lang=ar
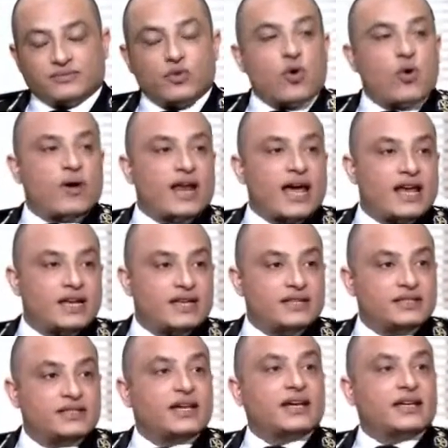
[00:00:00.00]
وهو الحل
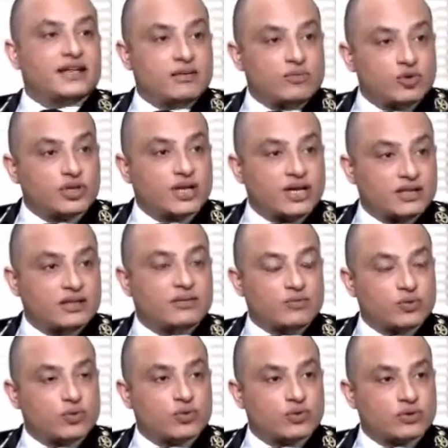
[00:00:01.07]
السحري لمشكله
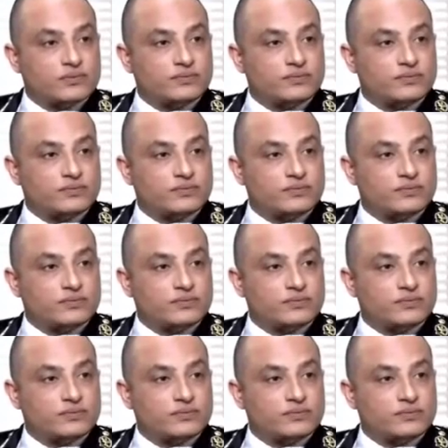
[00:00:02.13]
المرور